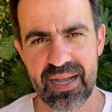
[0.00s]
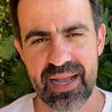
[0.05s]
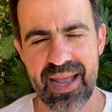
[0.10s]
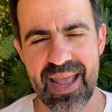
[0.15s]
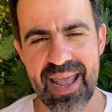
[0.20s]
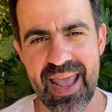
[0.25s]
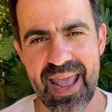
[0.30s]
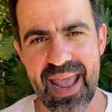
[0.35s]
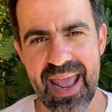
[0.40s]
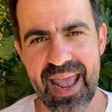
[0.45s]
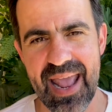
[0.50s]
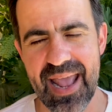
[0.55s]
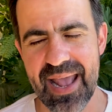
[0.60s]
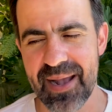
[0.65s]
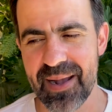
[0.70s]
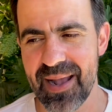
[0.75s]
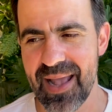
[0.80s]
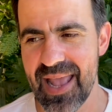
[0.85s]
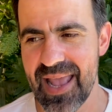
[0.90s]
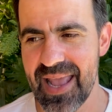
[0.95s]

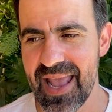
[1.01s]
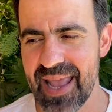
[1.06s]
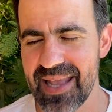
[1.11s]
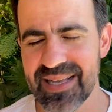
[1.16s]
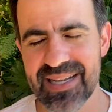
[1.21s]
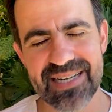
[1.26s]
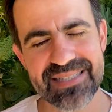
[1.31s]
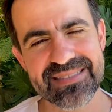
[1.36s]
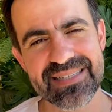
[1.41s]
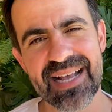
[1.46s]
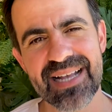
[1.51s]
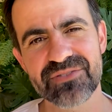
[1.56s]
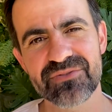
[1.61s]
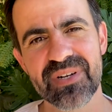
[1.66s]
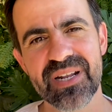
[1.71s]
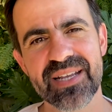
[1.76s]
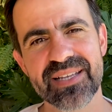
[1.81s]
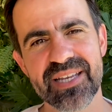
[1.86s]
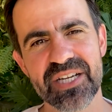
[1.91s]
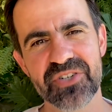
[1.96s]
É, é, é engraçado,
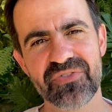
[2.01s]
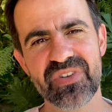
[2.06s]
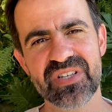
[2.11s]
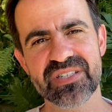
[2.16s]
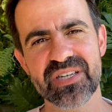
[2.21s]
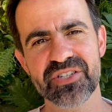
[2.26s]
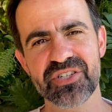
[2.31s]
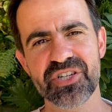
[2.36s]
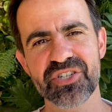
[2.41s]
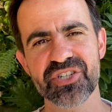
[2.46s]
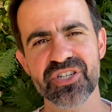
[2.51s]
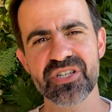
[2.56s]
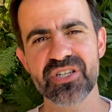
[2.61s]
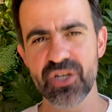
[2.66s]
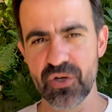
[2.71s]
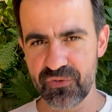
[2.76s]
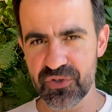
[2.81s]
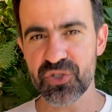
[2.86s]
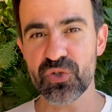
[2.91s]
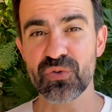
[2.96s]
né? Que às vezes a gente. E
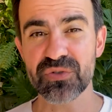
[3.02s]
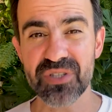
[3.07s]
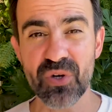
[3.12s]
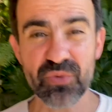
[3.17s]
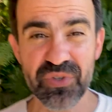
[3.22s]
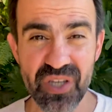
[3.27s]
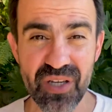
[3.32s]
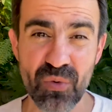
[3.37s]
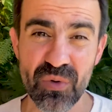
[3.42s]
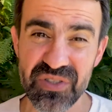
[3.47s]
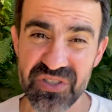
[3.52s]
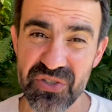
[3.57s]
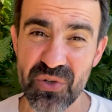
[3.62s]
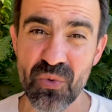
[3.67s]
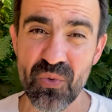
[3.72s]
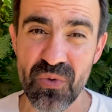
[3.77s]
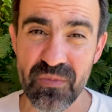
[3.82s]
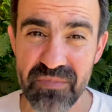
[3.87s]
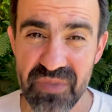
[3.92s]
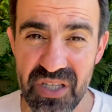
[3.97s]
eu vou te contar o que aconteceu
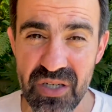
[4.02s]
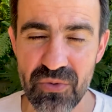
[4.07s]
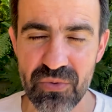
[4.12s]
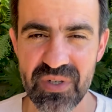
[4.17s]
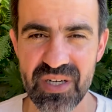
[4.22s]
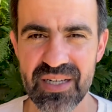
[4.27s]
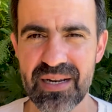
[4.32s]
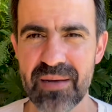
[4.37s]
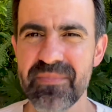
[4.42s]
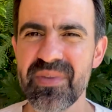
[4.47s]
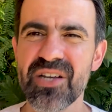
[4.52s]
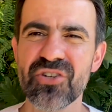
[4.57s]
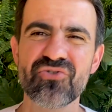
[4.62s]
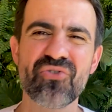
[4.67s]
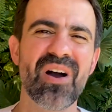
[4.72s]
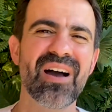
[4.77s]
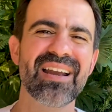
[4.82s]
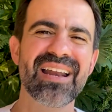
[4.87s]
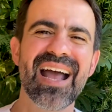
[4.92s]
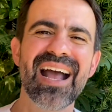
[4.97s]
comigo, né? Na minha
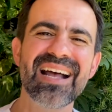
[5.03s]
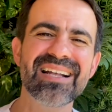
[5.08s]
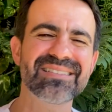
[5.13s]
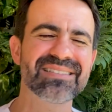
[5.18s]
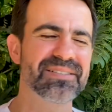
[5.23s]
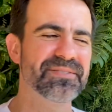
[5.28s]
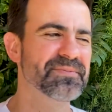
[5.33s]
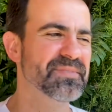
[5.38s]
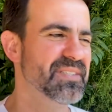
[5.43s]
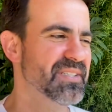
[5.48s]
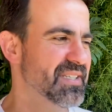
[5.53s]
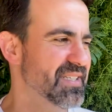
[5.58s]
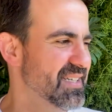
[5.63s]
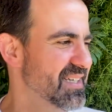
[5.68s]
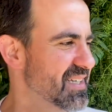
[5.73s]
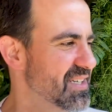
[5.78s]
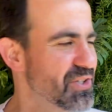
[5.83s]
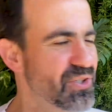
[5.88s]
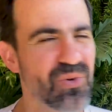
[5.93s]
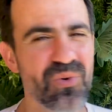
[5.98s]
jornada,
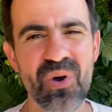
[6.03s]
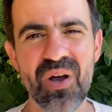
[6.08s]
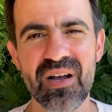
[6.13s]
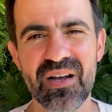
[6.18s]
eu não.